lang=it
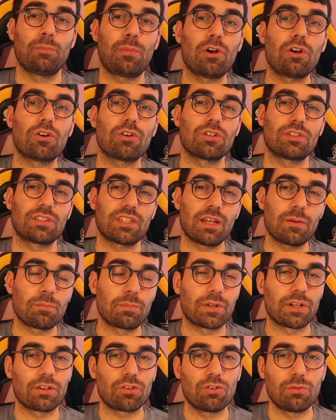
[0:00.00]
Poi,
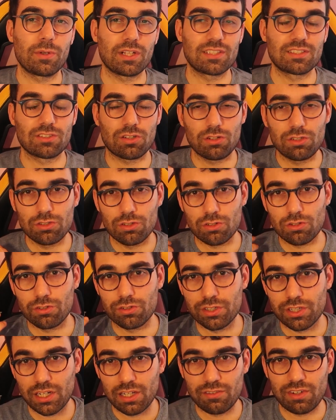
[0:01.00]
sempre come al solito
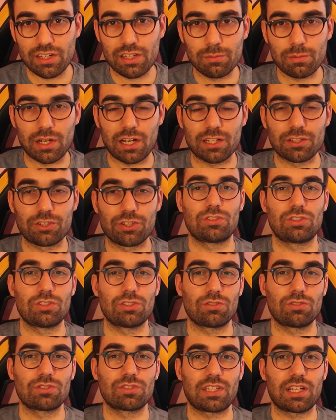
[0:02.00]
con le varie patch, ci
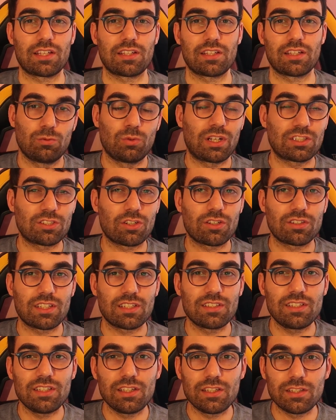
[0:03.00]
sono state una sorta
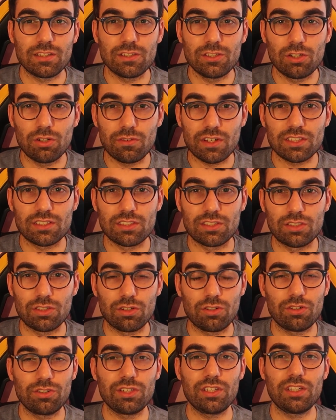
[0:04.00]
di
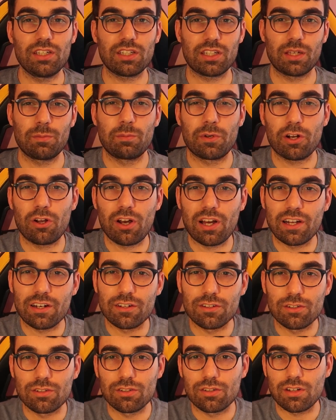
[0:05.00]
innovazioni che però
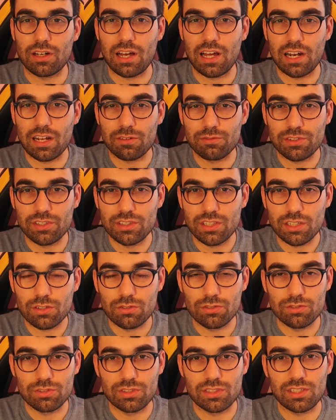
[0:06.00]
hanno, alla fin dei
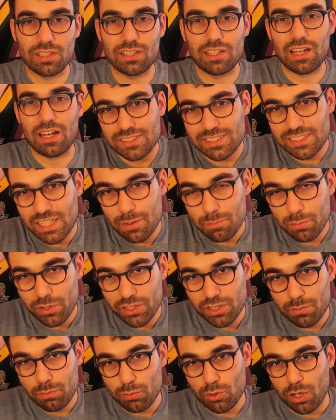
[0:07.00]
conti, sempre
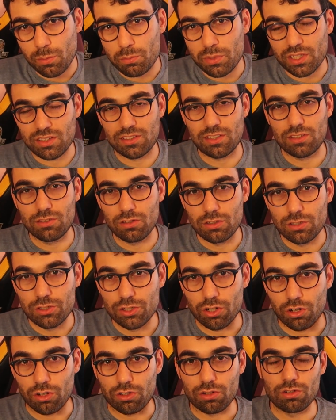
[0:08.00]
di più appiattito il
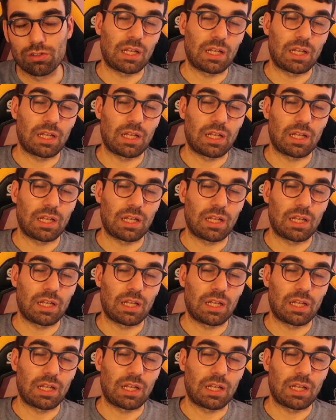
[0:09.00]
gioco.